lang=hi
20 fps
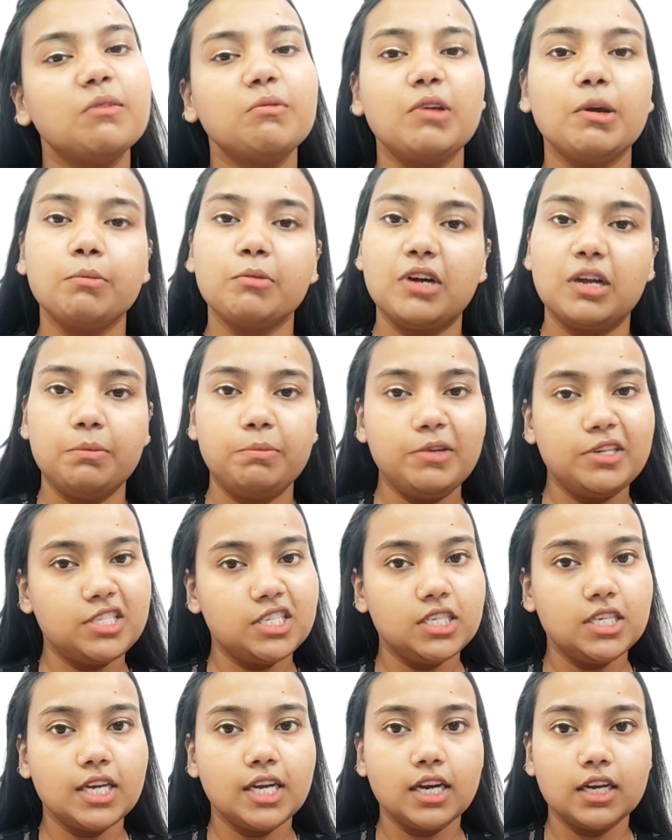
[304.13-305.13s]
भी हम घर पर
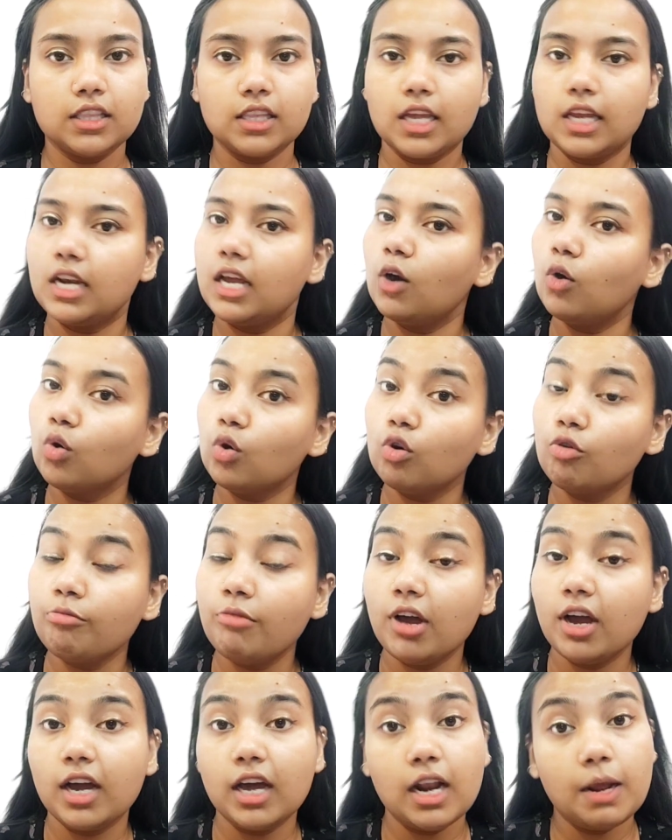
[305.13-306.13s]
चीज़ें करते हैं ना और उनमें
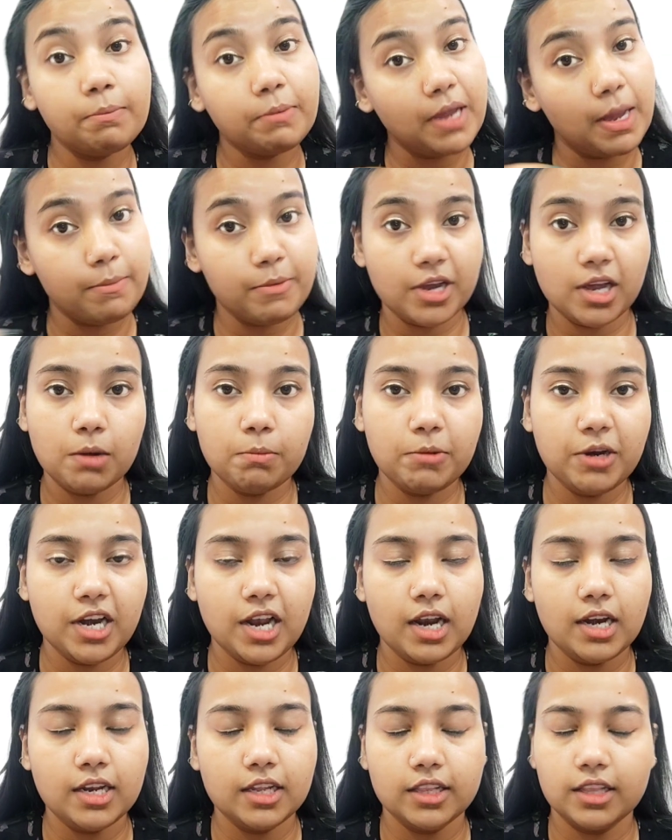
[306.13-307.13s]
अगर आप केमिकल मिला
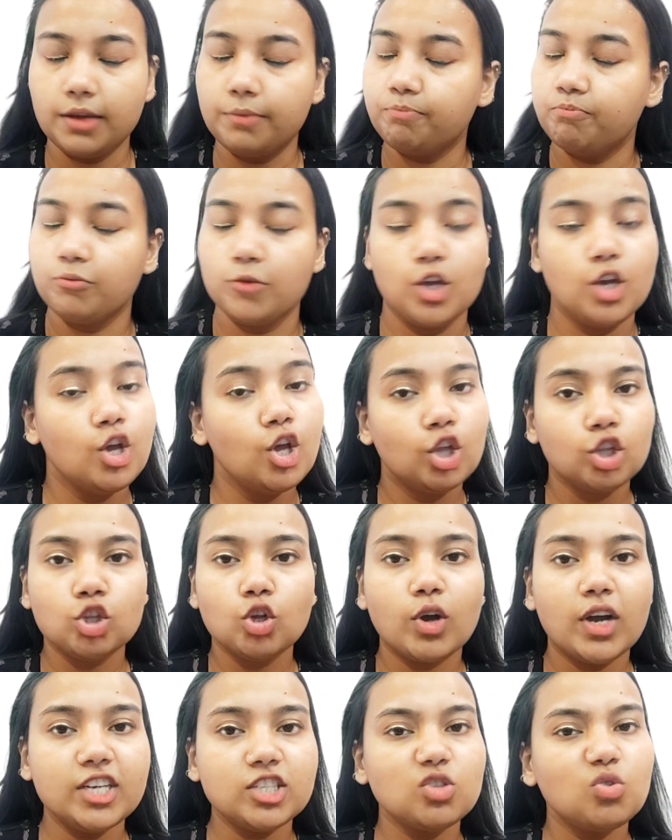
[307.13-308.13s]
लेते हैं तो
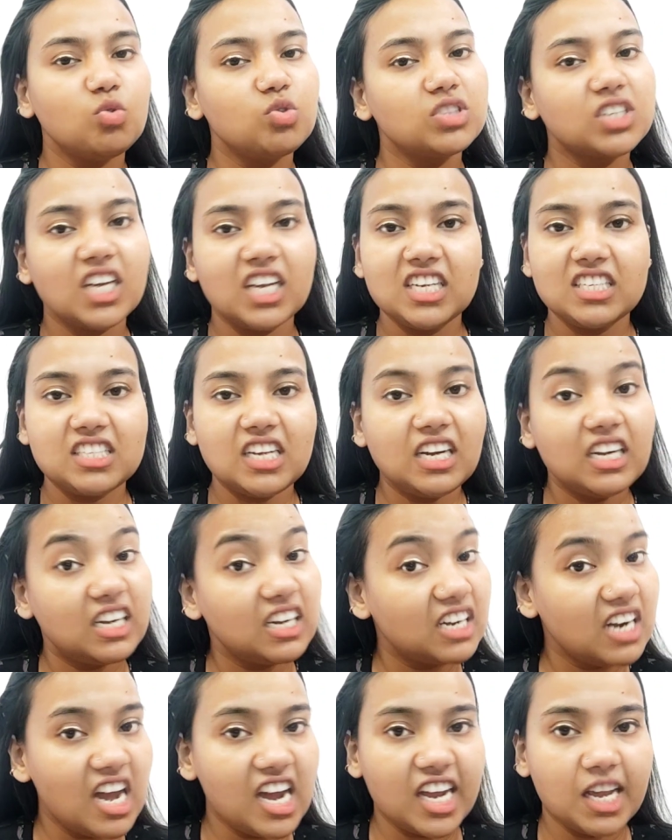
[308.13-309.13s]
गाइज उसके रिजल्ट
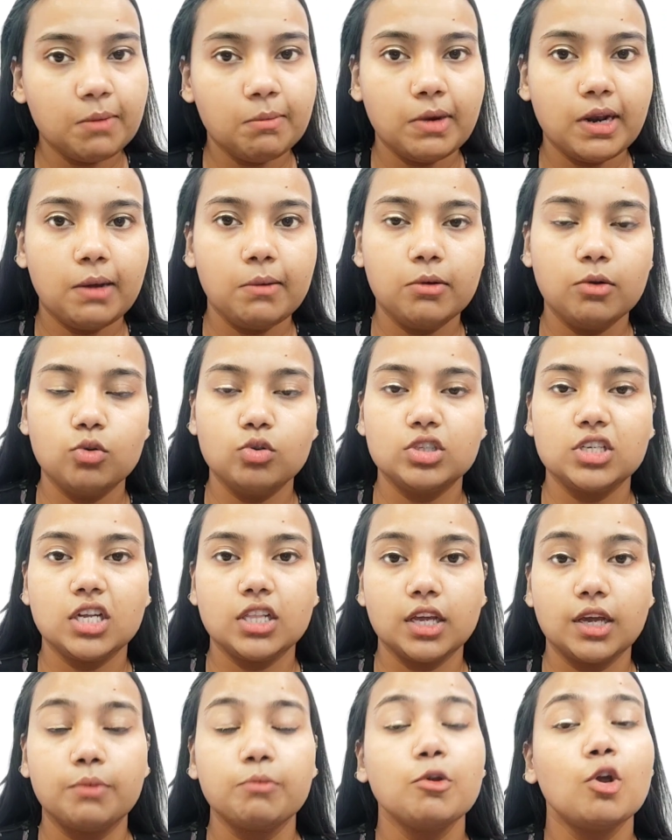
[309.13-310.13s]
ना के बराबर हो जाते
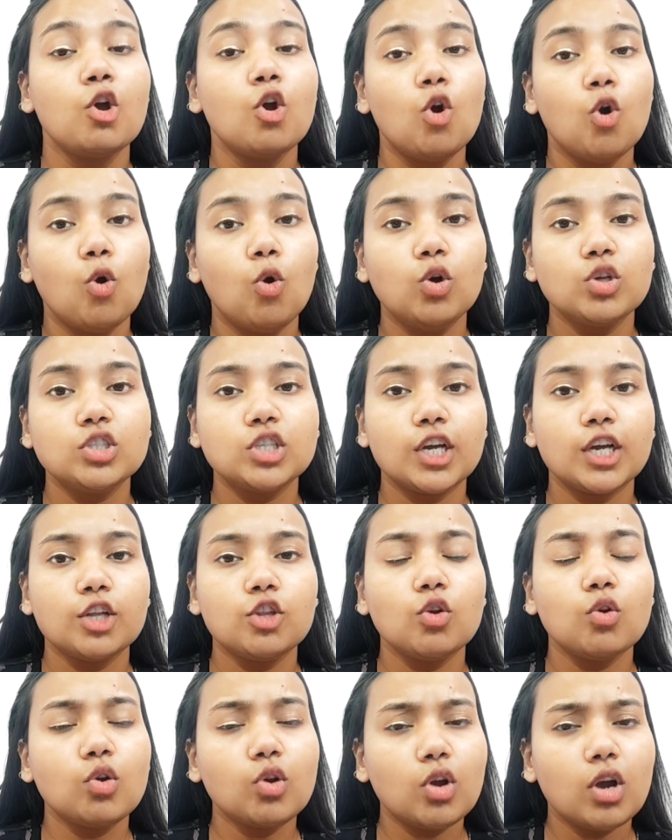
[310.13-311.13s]
हैं हो सके
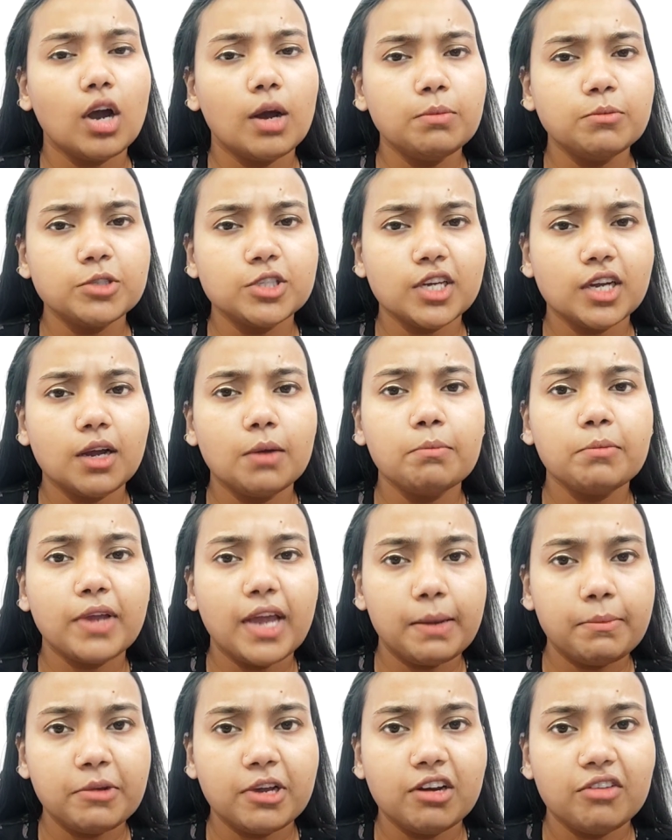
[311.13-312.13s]
तो कम से कम
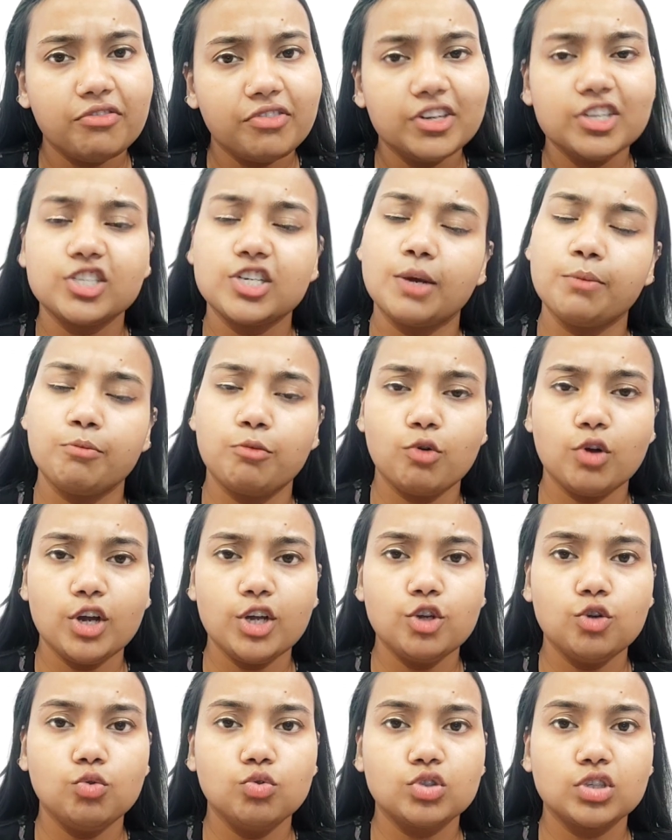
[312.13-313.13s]
केमिकल फ्री शैम्पू का
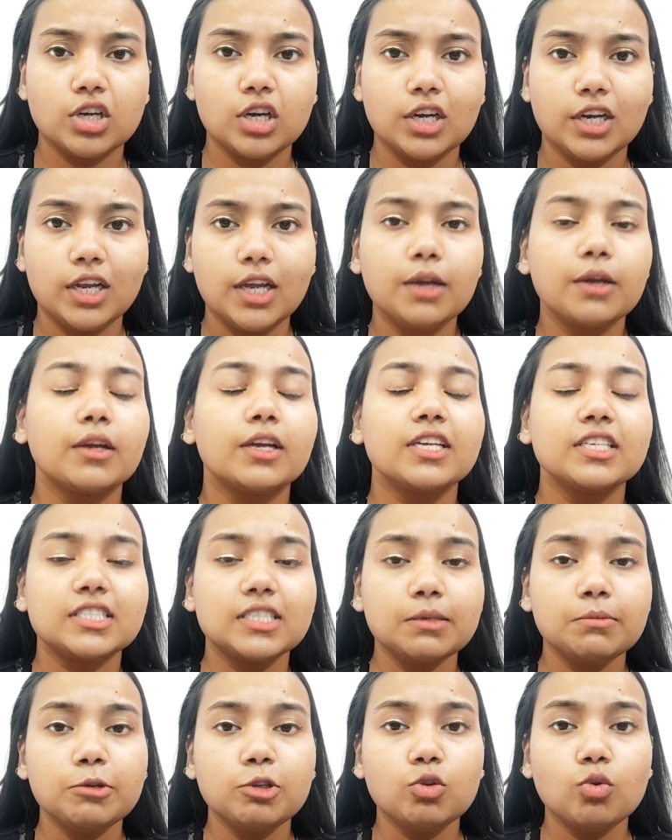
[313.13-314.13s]
यूज़ करिए किसी
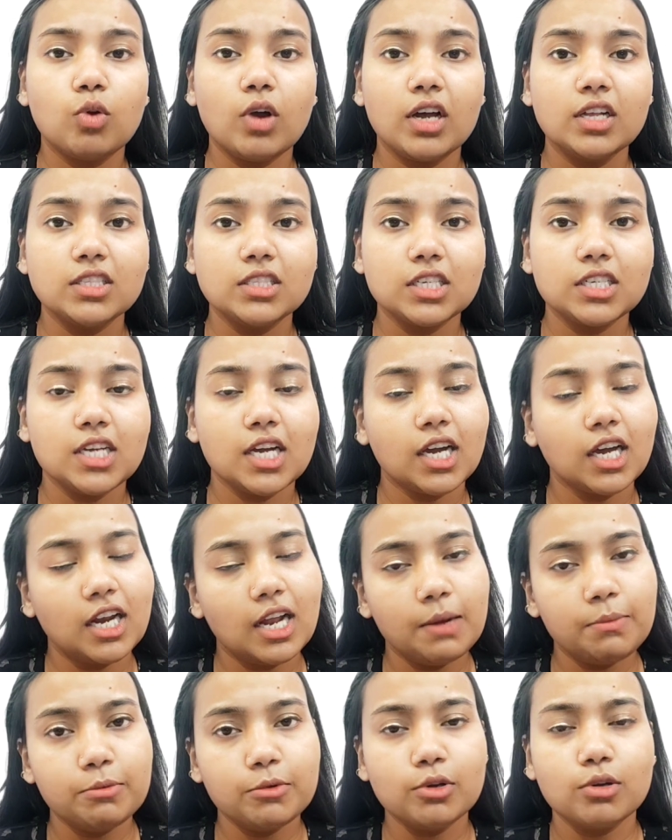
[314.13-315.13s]
भी दुकान से जाकर
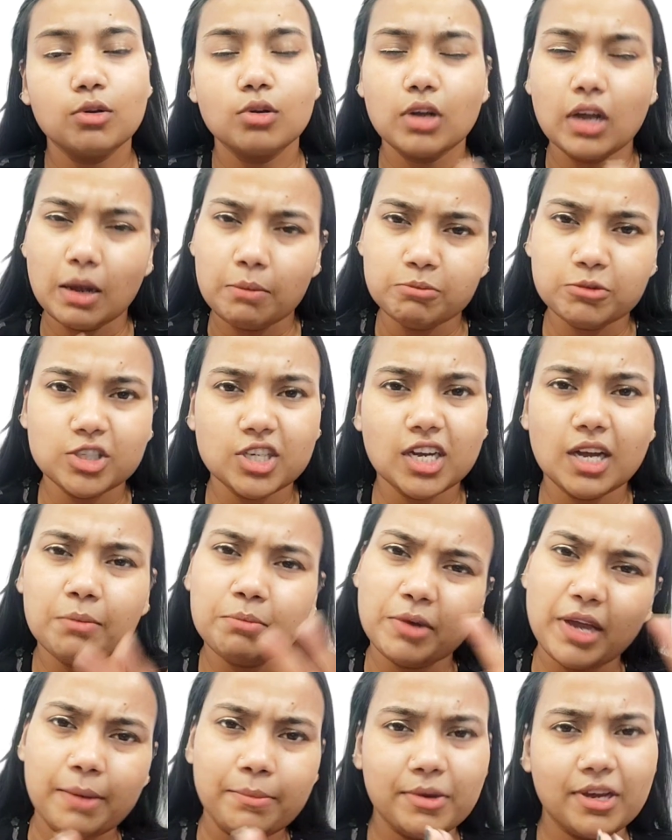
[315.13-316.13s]
आप कम से कम
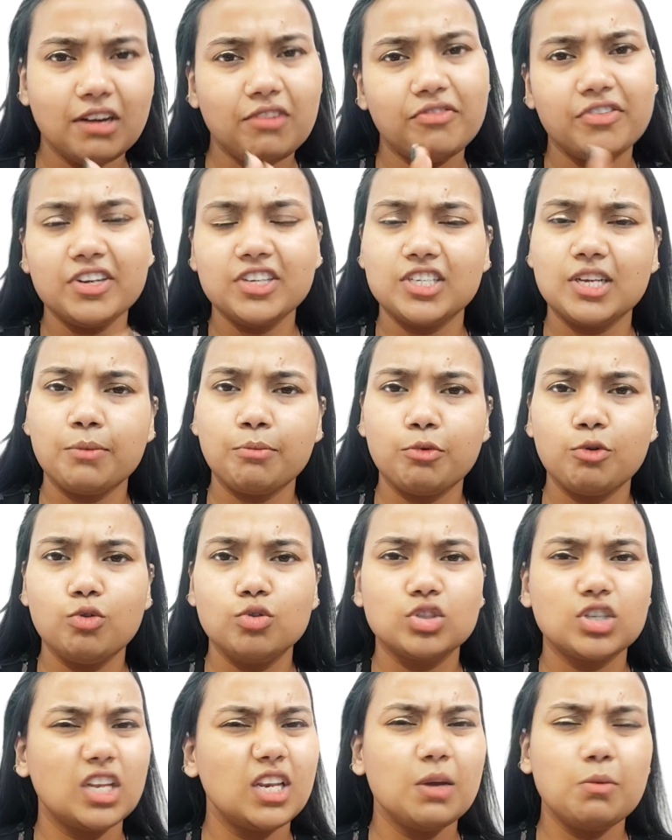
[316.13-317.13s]
केमिकल फ्री शैम्पू यूज़
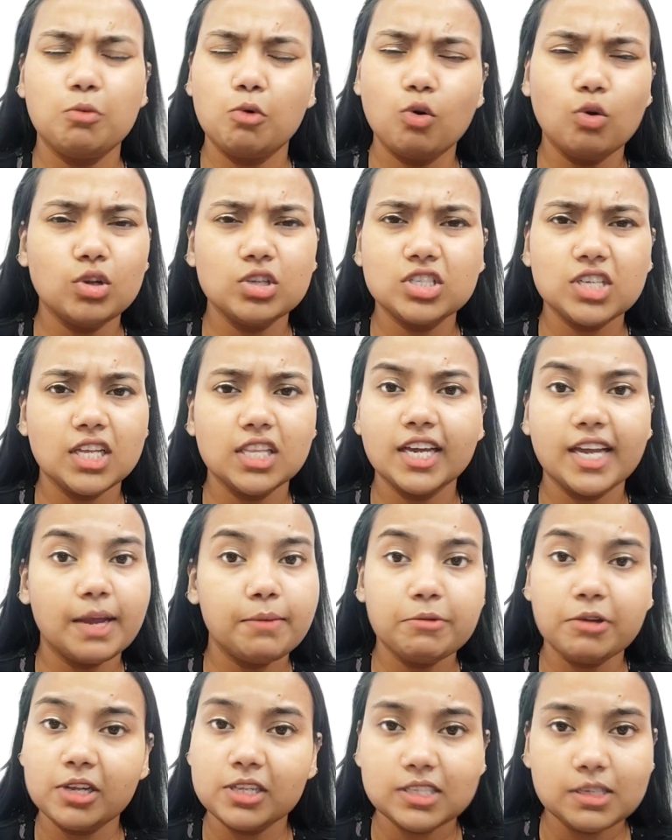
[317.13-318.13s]
करिए बहुत ज़्यादा
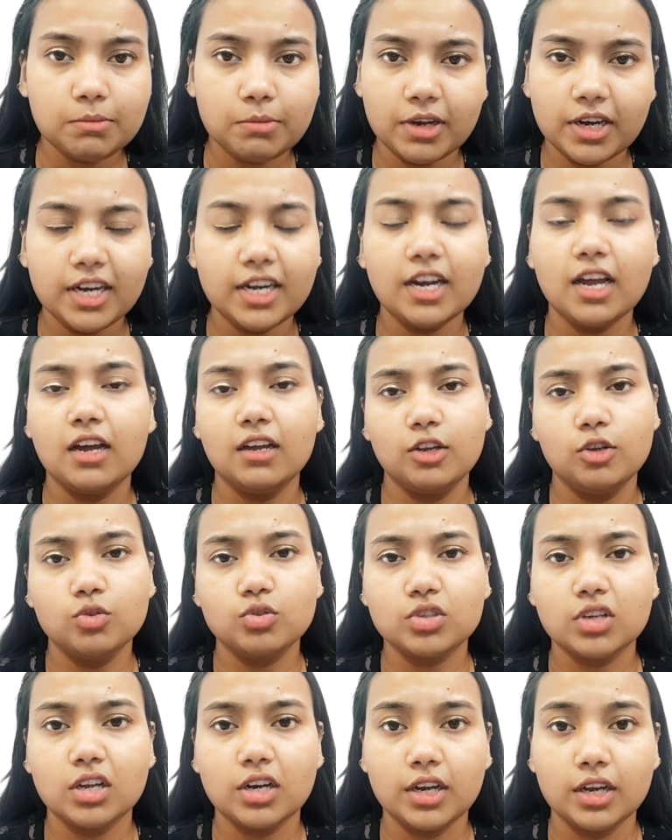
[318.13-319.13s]
केमिकल से भरे ना
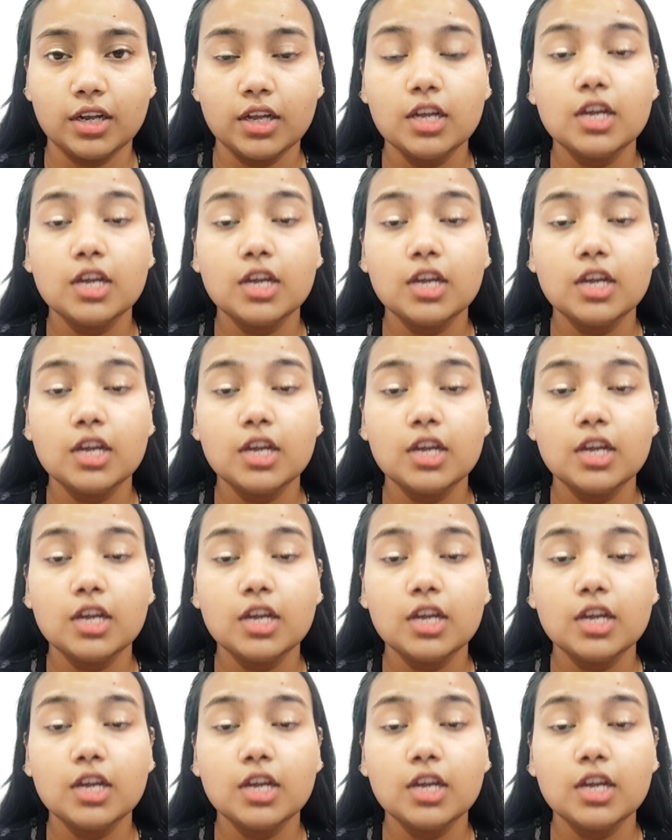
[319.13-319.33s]
यूज़ करें